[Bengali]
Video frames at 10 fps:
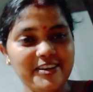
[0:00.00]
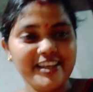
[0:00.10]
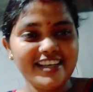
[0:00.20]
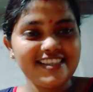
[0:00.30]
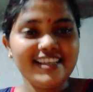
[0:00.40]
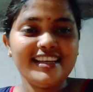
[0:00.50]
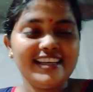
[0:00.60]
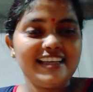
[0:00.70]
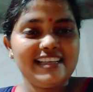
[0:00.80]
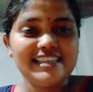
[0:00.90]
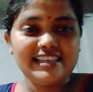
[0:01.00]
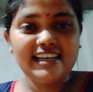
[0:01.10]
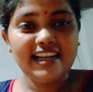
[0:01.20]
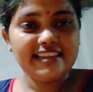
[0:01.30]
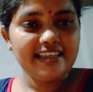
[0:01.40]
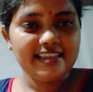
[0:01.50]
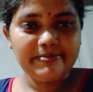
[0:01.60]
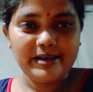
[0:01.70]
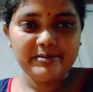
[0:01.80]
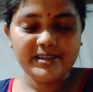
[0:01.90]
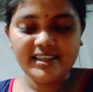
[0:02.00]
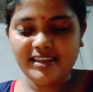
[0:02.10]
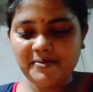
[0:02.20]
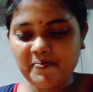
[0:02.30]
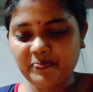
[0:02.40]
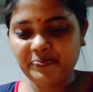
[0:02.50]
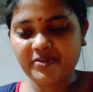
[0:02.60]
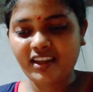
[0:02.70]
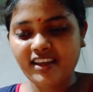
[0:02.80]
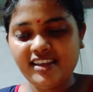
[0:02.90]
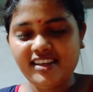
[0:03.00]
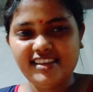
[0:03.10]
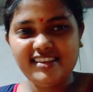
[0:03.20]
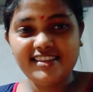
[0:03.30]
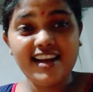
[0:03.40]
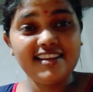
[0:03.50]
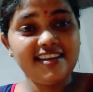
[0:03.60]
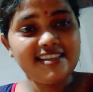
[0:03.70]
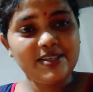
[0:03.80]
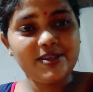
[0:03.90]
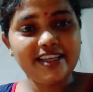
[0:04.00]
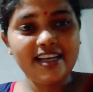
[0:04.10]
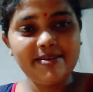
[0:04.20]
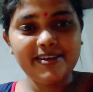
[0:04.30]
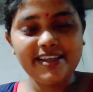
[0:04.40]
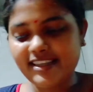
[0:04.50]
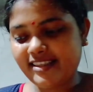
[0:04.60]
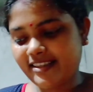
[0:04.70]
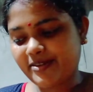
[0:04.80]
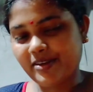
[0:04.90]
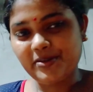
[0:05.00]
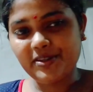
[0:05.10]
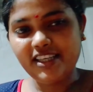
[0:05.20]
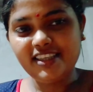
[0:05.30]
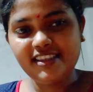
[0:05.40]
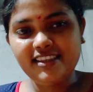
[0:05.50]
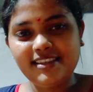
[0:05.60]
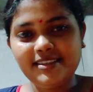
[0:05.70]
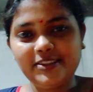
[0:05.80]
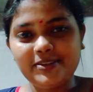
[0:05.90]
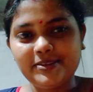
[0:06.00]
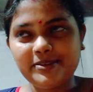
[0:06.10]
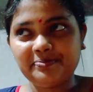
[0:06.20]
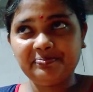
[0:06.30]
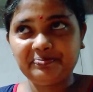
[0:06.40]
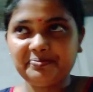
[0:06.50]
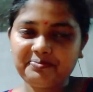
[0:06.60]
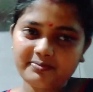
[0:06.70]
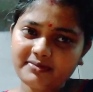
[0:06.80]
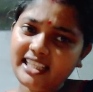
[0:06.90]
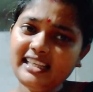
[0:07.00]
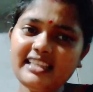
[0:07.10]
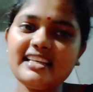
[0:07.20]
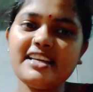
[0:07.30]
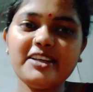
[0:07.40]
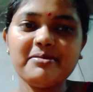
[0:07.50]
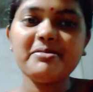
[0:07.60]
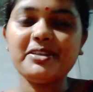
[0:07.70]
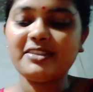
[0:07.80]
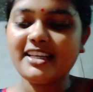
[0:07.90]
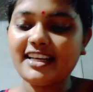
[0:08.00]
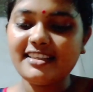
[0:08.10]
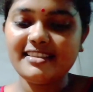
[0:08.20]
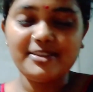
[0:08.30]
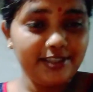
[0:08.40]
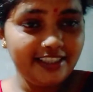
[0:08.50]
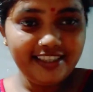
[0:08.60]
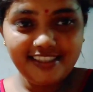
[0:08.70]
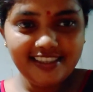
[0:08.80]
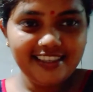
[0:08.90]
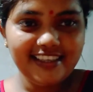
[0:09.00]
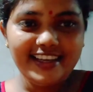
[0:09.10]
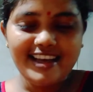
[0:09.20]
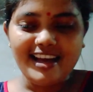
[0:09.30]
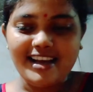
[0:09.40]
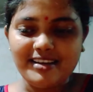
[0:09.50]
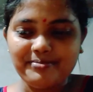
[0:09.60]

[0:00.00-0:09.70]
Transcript: হয়ে গেছে জানি না রাতে খেতে পারবো কি না সারাদিন আজকে অনেক খাওয়া হয়ে গেছে একটু একটু করে তো যাই হোক আমি ভিডিওটা এখানে শেষ করে দিচ্ছি আর